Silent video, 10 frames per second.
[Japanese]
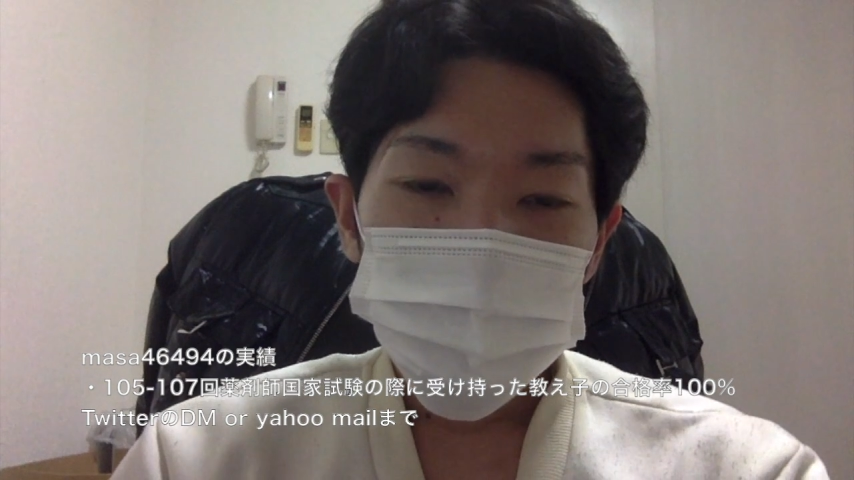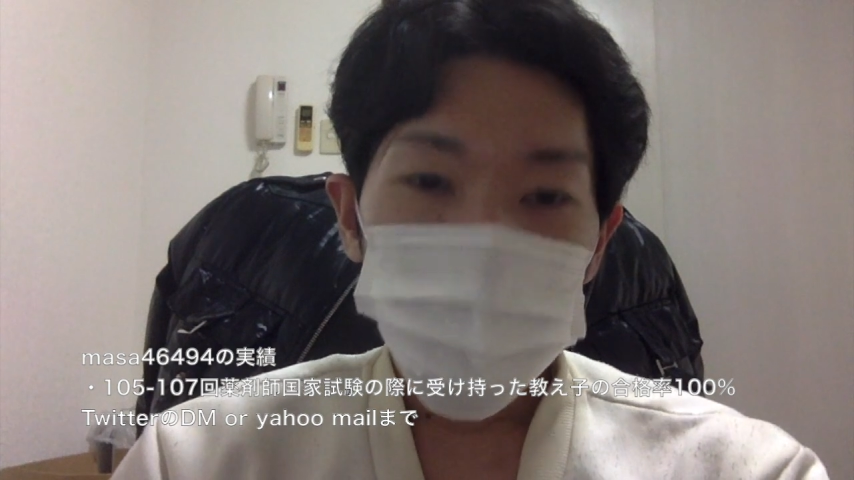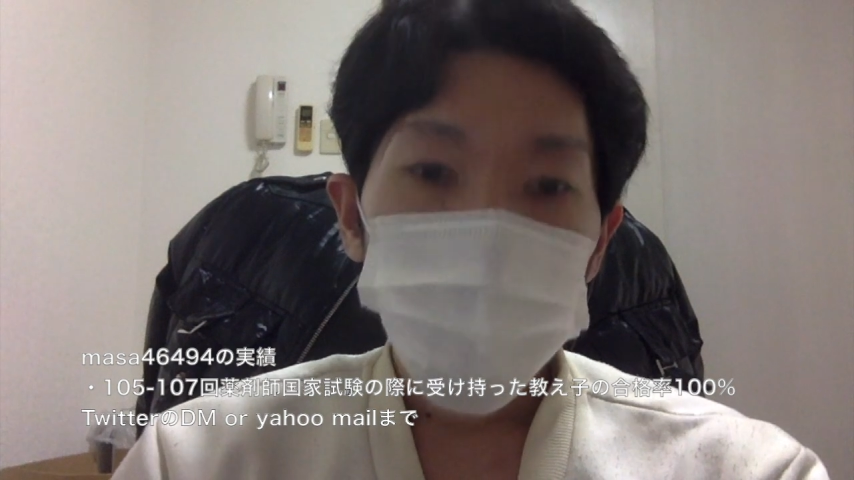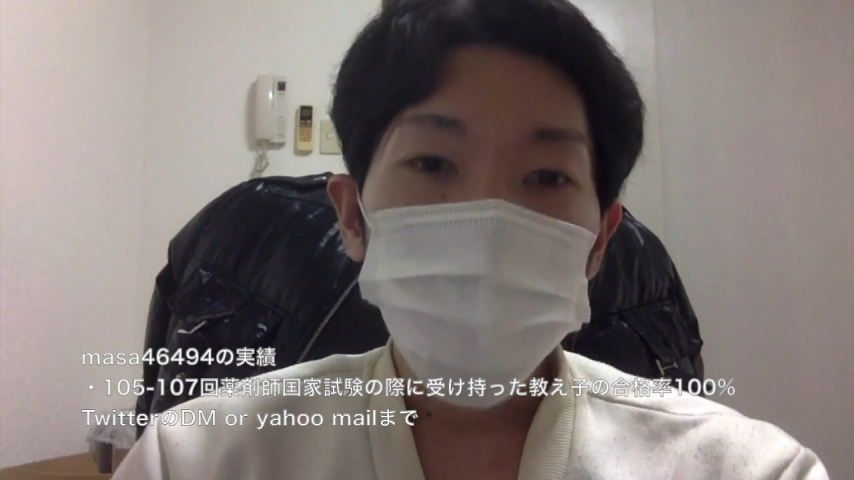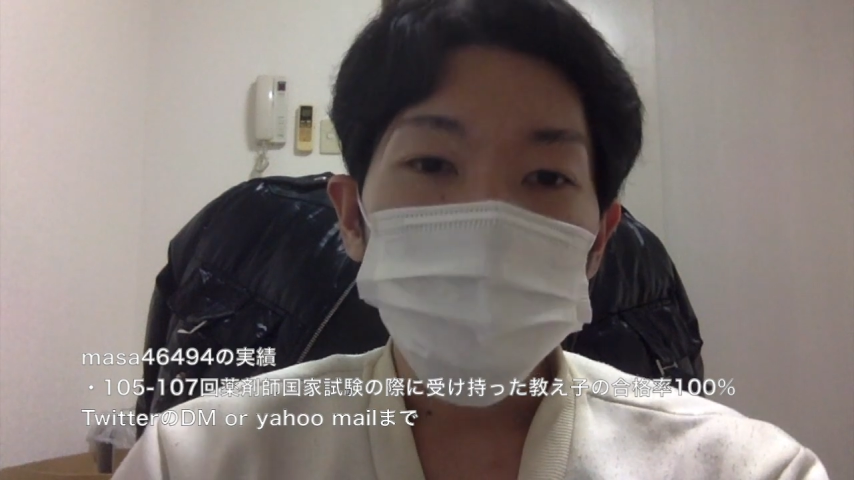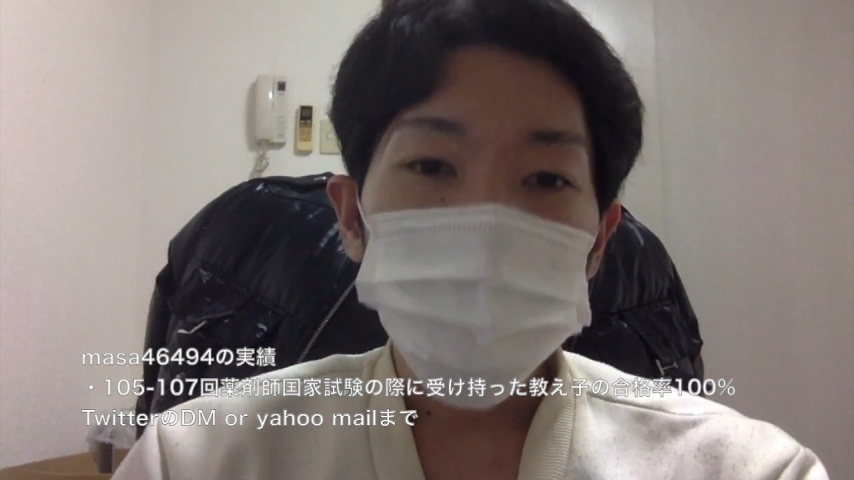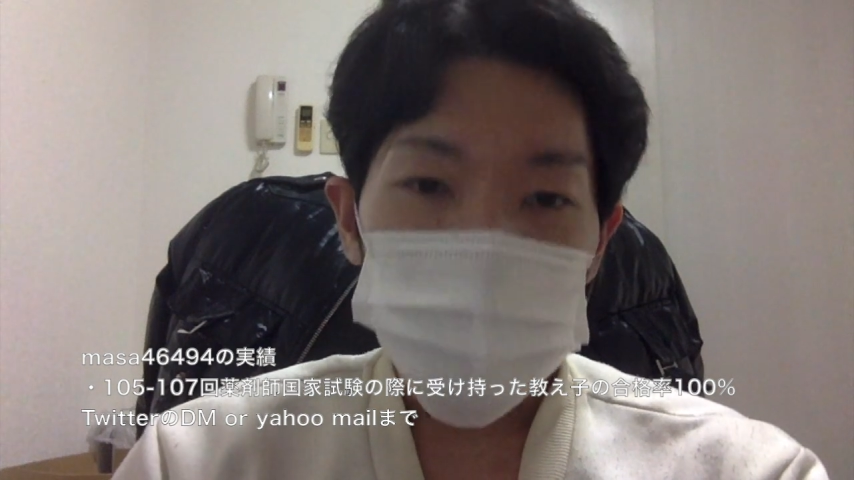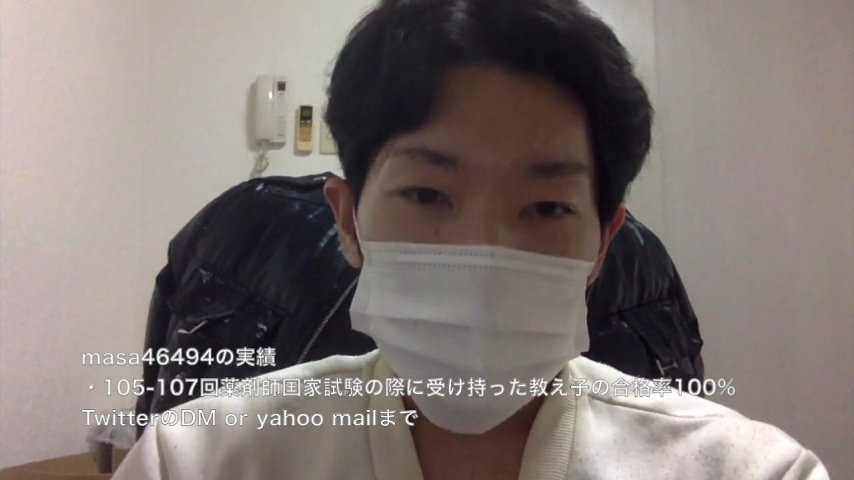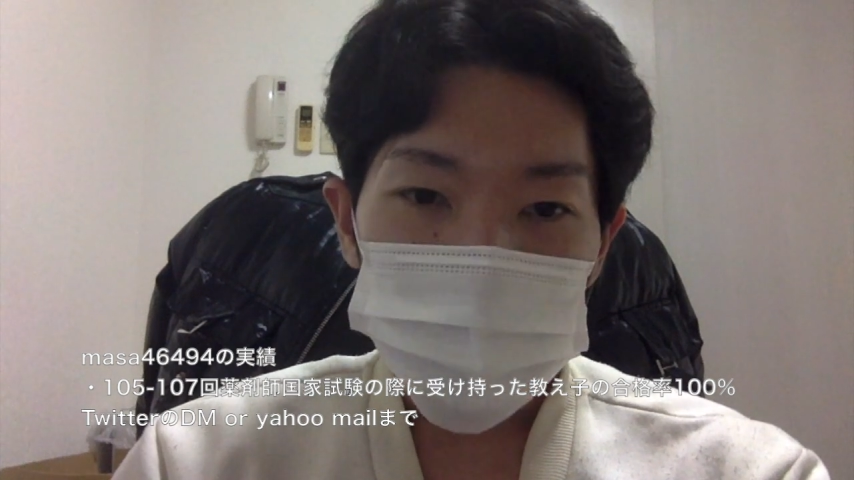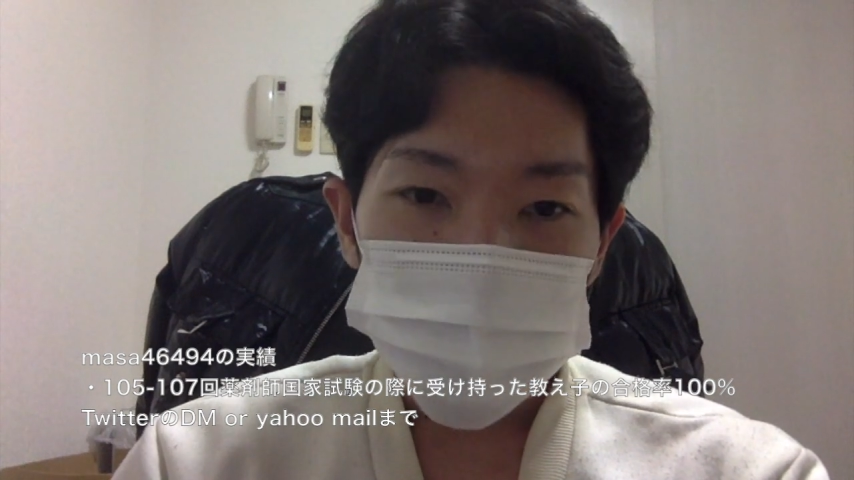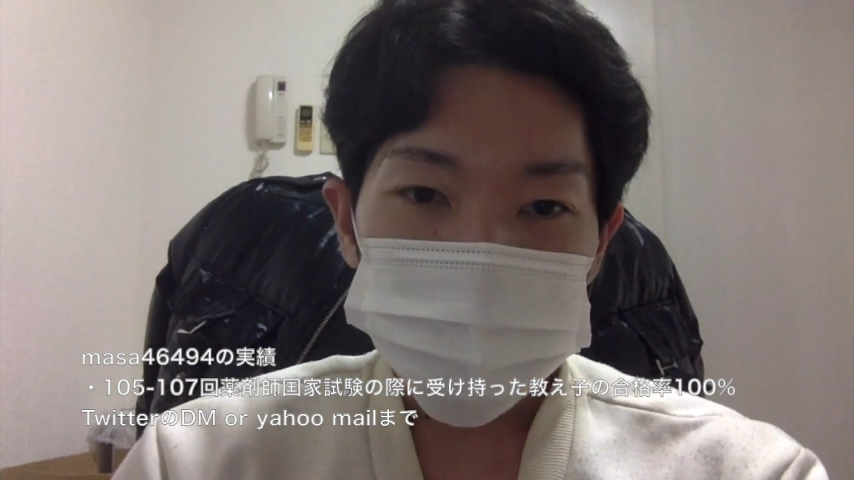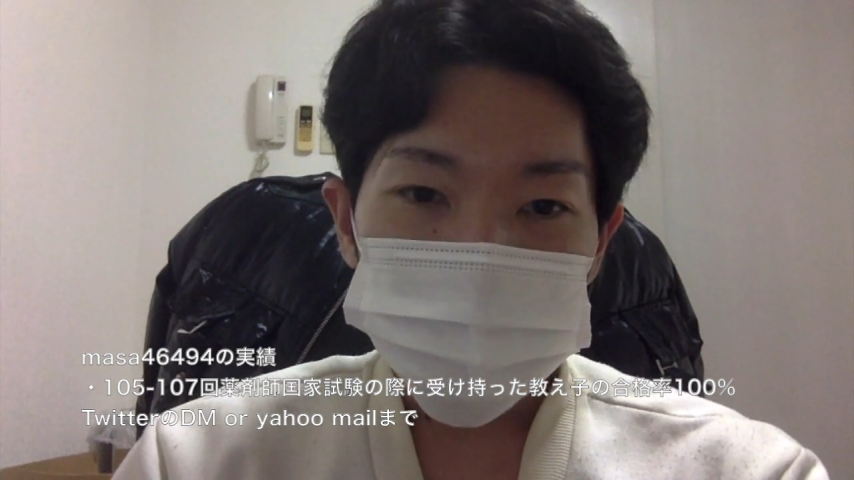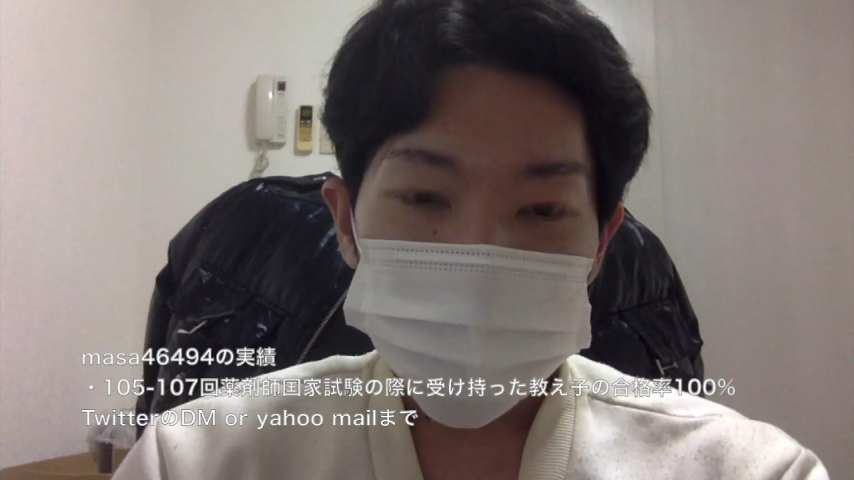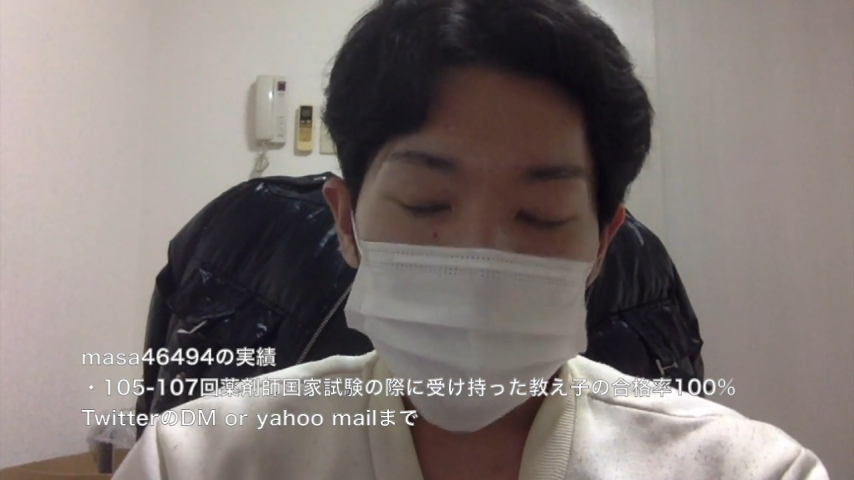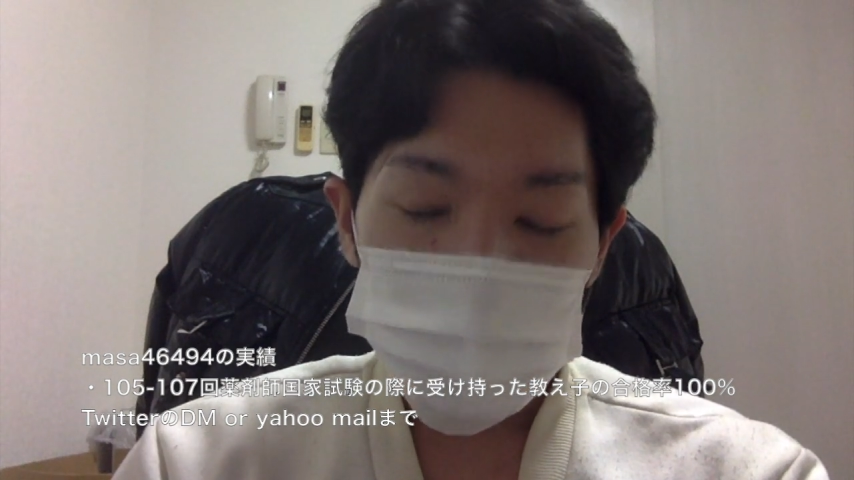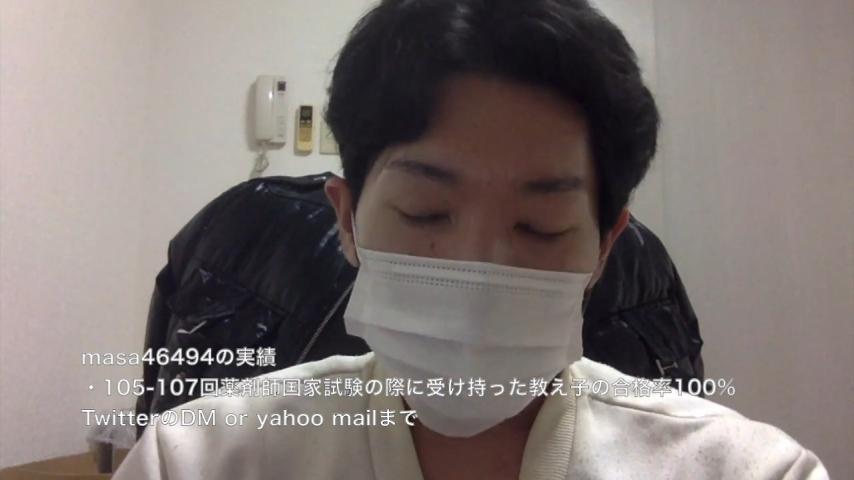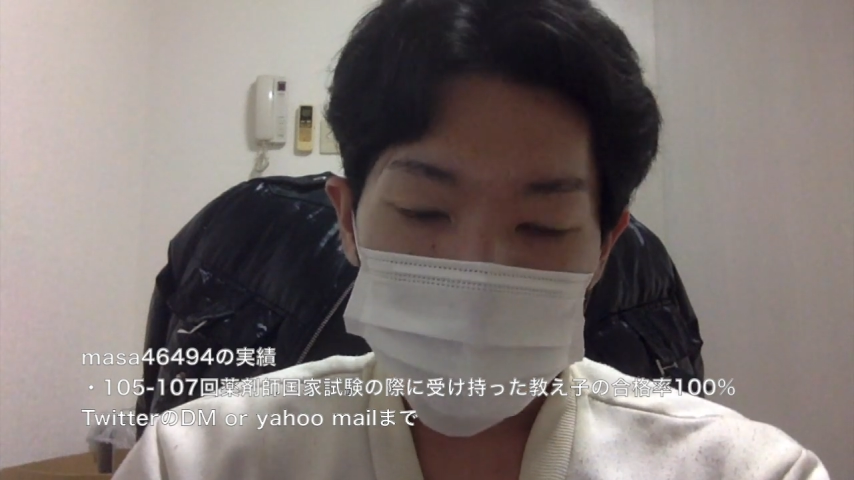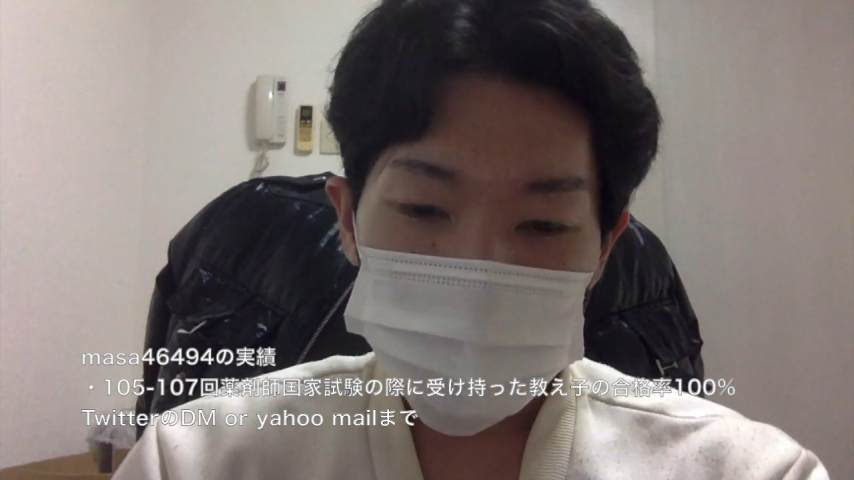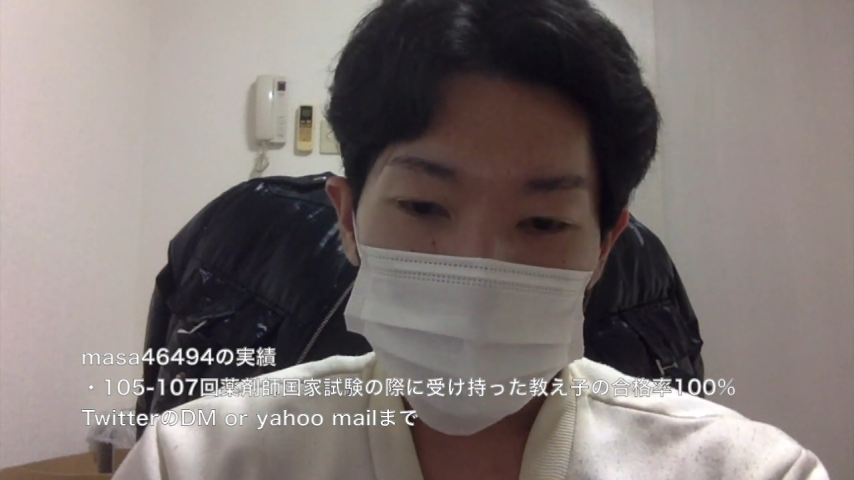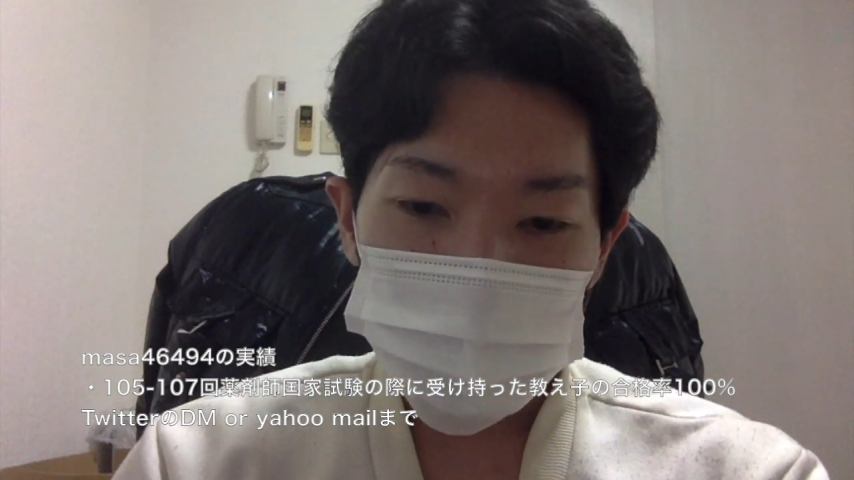方法としては、あの、